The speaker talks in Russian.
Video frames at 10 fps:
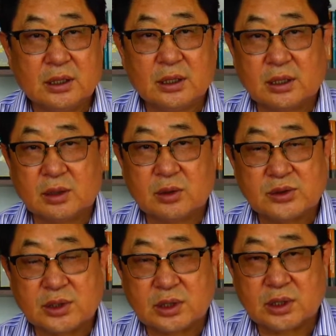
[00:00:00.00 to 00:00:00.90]

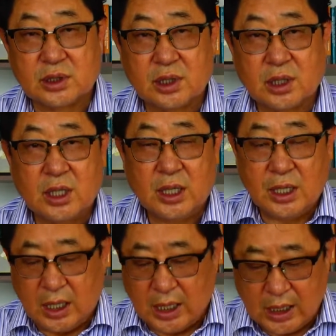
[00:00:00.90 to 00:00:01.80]
очерки –
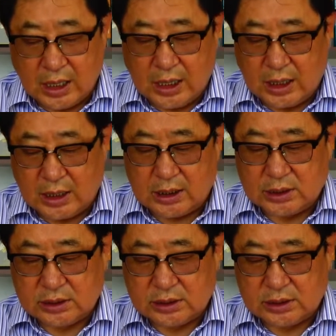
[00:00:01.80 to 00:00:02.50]
а